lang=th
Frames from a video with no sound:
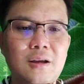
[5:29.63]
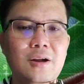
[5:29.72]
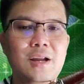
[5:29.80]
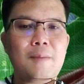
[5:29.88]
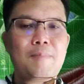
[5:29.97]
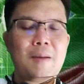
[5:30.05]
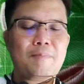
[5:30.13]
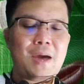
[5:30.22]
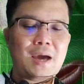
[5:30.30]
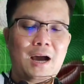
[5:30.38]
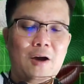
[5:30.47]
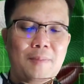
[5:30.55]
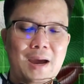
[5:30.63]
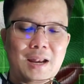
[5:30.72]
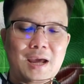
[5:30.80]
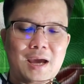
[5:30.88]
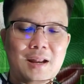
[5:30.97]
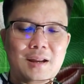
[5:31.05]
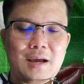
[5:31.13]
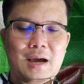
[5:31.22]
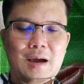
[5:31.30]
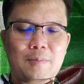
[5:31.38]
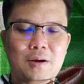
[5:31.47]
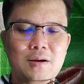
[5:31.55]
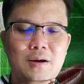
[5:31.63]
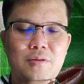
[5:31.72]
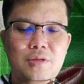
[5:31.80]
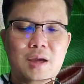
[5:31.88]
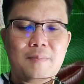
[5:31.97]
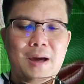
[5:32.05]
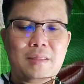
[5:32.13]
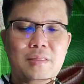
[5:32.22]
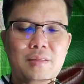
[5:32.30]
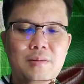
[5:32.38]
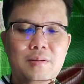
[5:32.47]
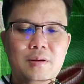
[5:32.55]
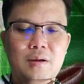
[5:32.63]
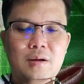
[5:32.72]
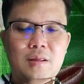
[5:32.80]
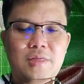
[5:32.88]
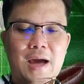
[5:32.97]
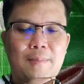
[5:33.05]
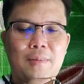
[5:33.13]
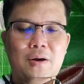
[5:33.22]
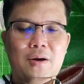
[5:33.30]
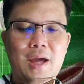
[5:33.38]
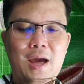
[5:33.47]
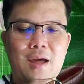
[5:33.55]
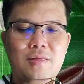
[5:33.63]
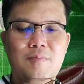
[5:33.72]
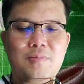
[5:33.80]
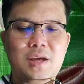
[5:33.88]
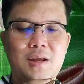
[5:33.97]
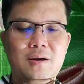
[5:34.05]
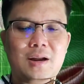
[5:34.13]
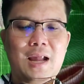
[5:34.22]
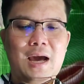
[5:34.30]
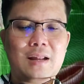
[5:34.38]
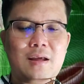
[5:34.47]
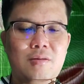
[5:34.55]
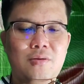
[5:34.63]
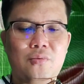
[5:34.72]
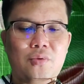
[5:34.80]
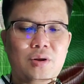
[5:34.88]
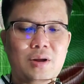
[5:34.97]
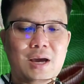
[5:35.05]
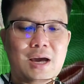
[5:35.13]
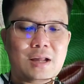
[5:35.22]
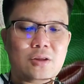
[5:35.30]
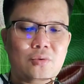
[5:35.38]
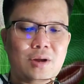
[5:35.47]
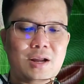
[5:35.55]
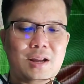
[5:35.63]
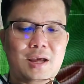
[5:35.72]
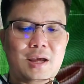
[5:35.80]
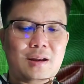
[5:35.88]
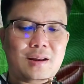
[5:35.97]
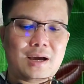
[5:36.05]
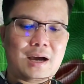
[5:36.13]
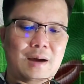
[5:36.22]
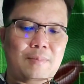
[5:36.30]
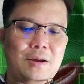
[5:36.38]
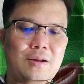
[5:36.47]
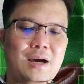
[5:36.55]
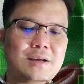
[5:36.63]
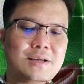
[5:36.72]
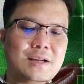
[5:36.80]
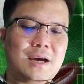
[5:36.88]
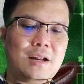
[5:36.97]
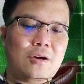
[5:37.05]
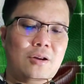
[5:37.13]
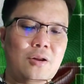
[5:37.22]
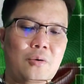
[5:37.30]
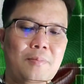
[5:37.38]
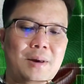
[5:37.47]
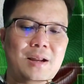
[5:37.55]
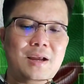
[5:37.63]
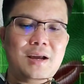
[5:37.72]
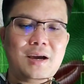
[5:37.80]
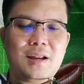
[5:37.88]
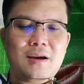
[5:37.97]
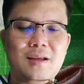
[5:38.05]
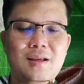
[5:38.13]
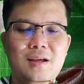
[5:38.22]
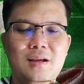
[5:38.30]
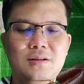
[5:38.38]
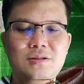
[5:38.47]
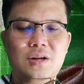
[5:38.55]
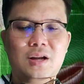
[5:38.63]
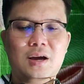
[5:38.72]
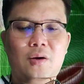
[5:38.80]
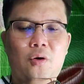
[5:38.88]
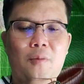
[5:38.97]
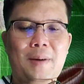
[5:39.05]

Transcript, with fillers: ตอนที่เปเป้เข้าไบแนนนะครับ ก็คือ354ดอลลาร์ที่ศูนย์5ตัวนั่นเองนะครับแล้วหลังจากนั้นก็ลงมาเรื่อยๆเลยจนเหลือ